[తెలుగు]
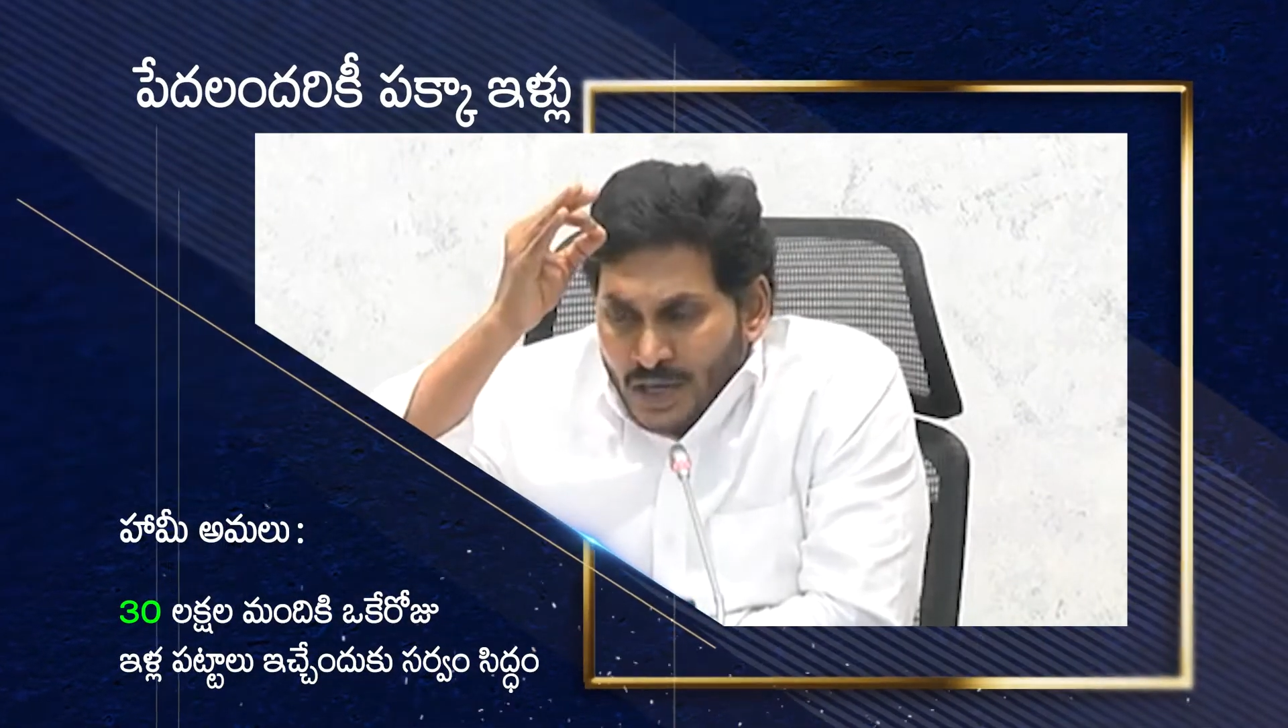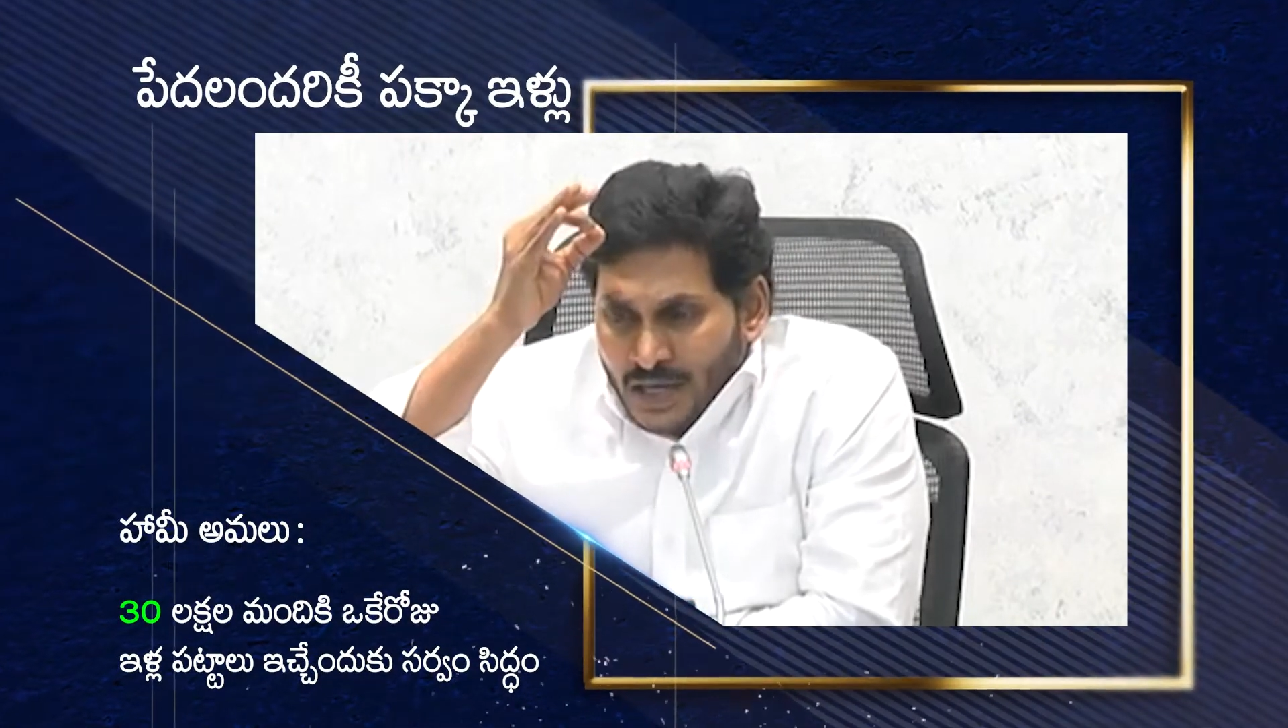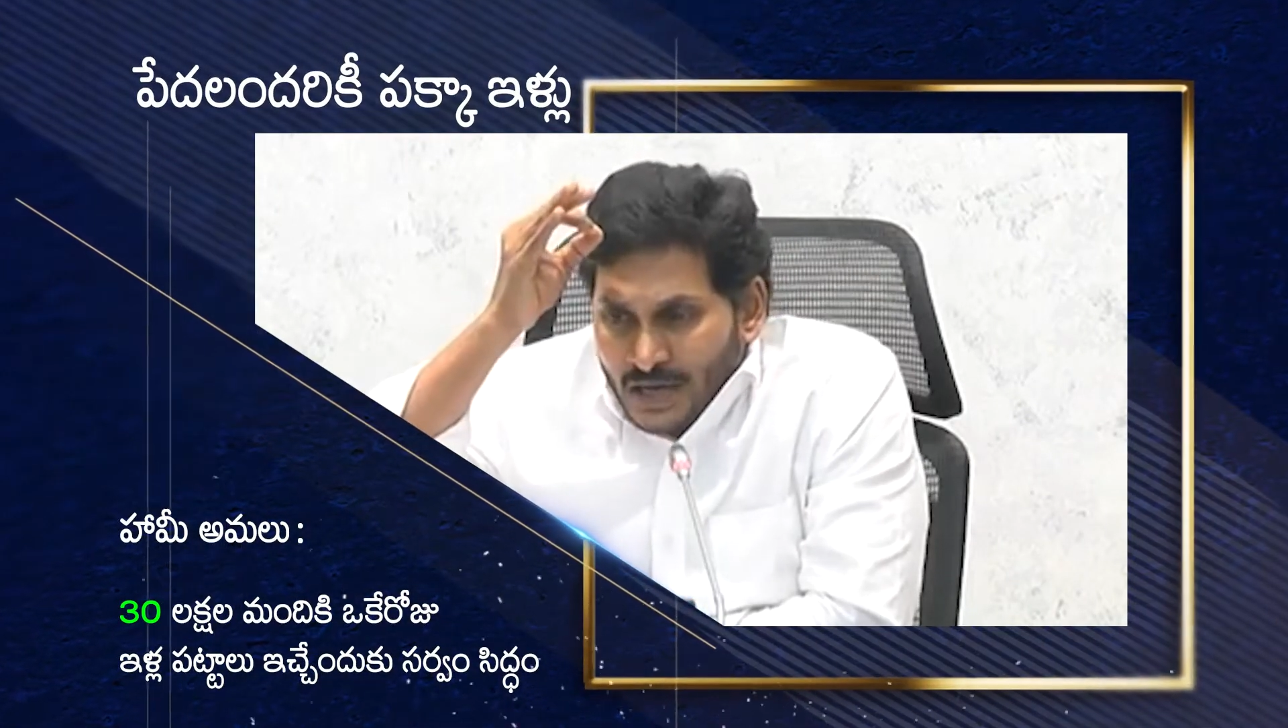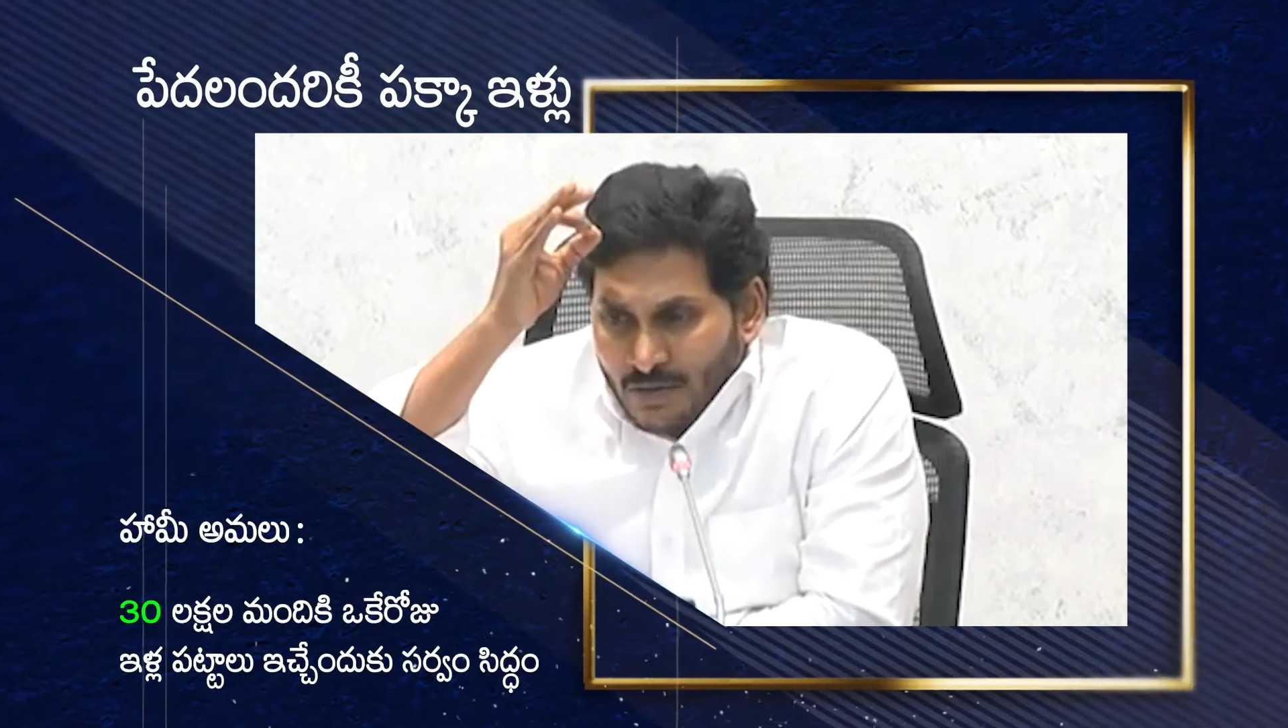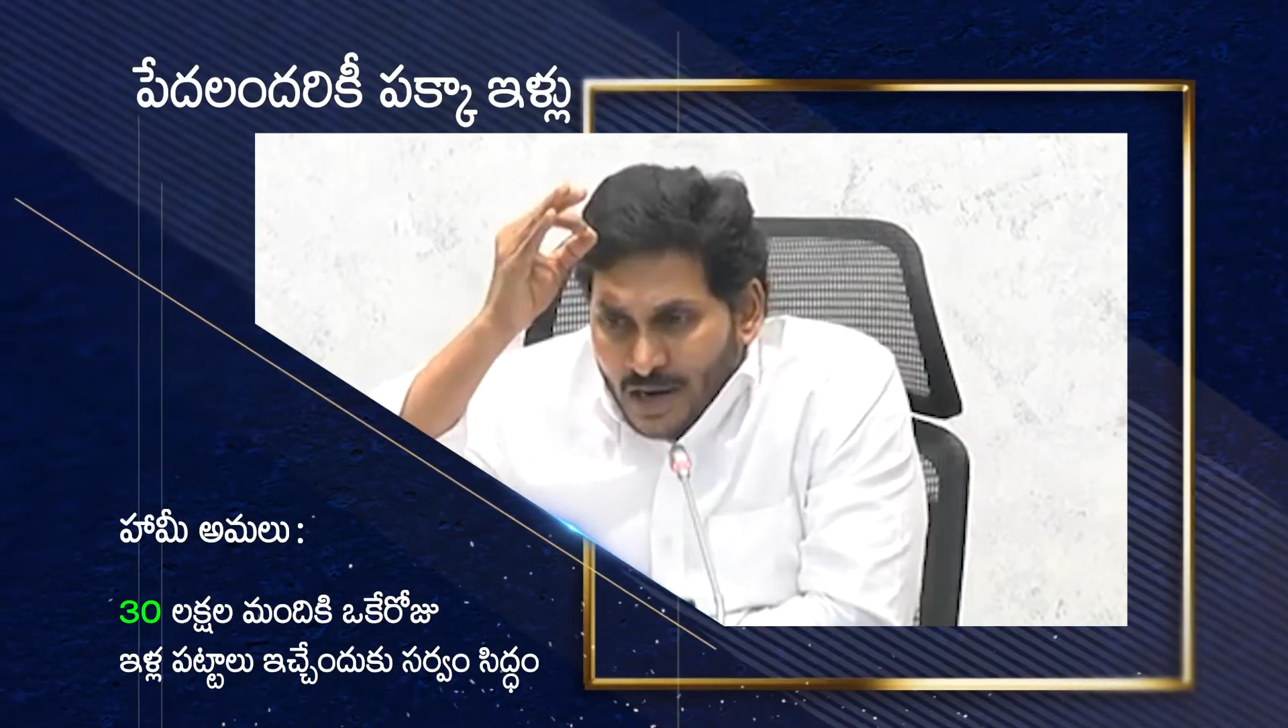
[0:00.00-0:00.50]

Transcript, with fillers: వెయ్యని